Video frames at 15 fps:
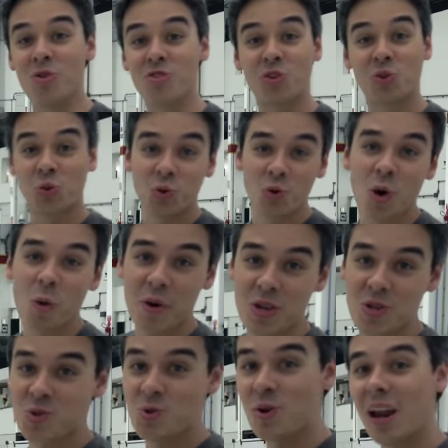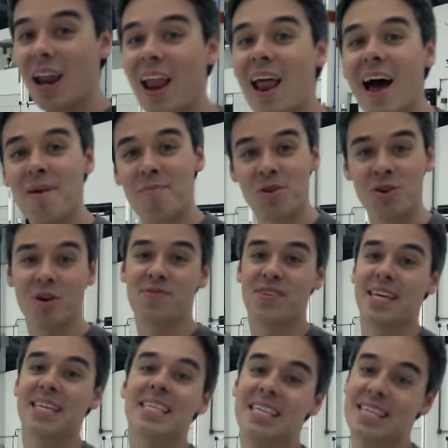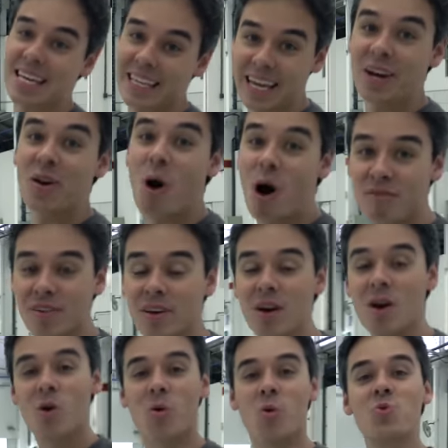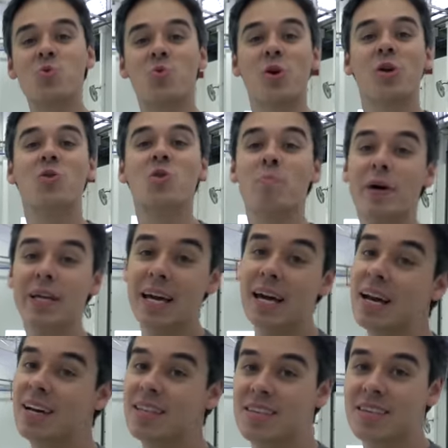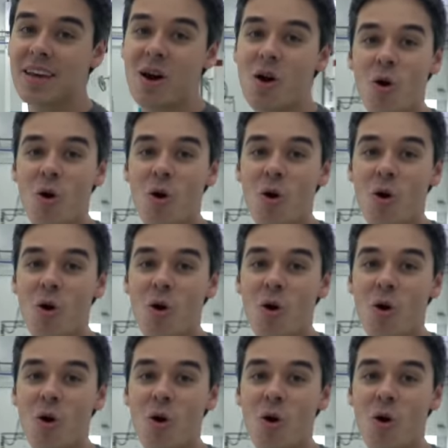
onde tudo começou lá em 1969, construindo os Bandeirantes.